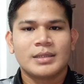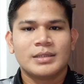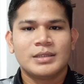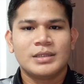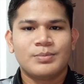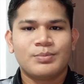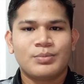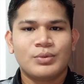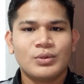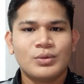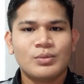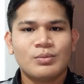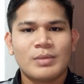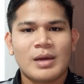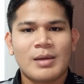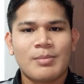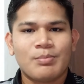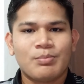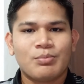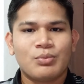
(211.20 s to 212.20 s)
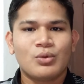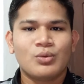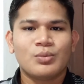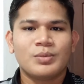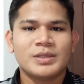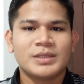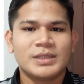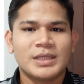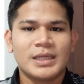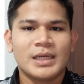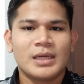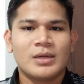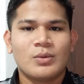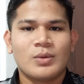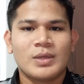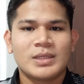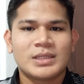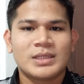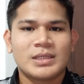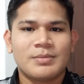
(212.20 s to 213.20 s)
Jepun mampu menjadi
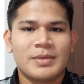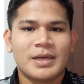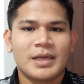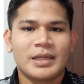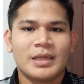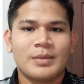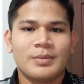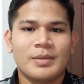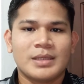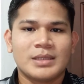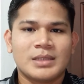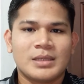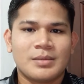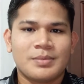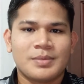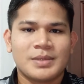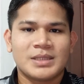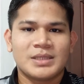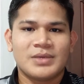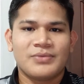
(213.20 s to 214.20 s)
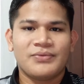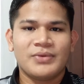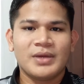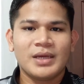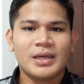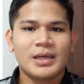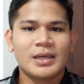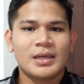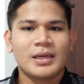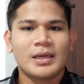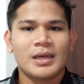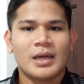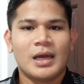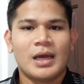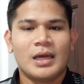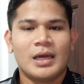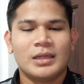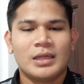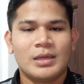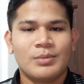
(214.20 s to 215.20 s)
kuasa maritim di Asia Pasifik
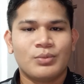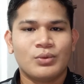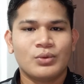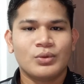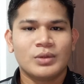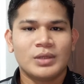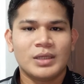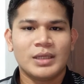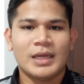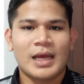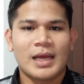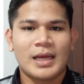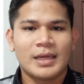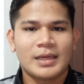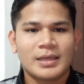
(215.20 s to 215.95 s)
ataupun tidak.